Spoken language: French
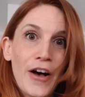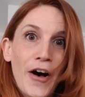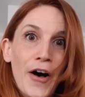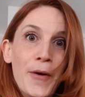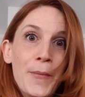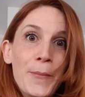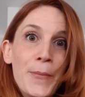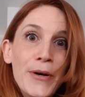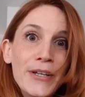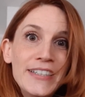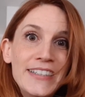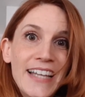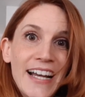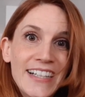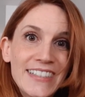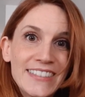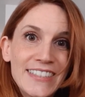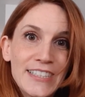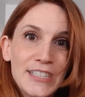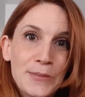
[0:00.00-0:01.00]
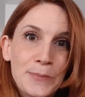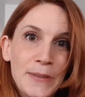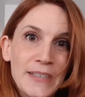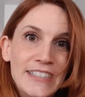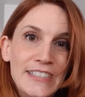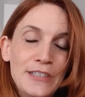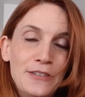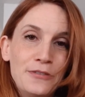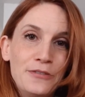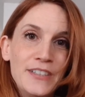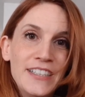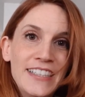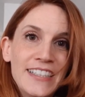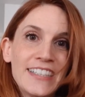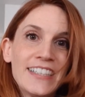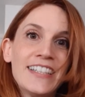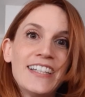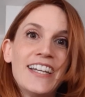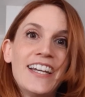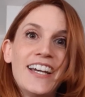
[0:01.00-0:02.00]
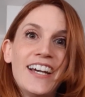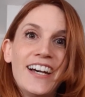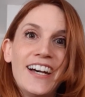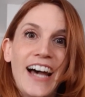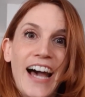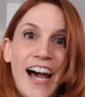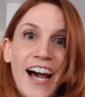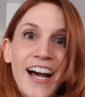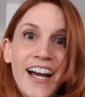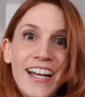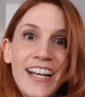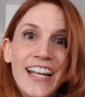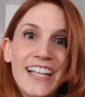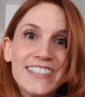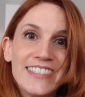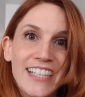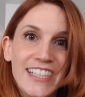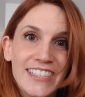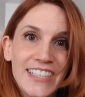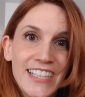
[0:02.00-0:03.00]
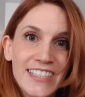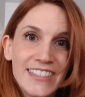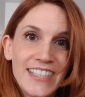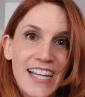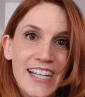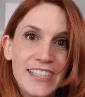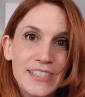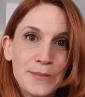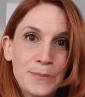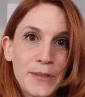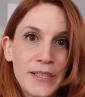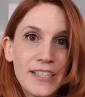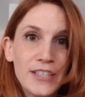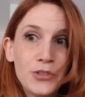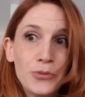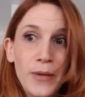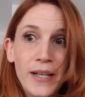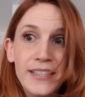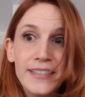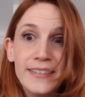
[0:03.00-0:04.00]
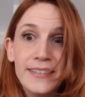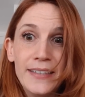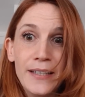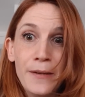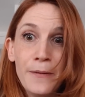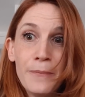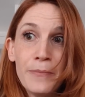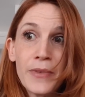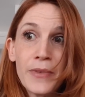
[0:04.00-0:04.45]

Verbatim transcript: un mode d'accès spécifique à la sagesse et à la spiritualité.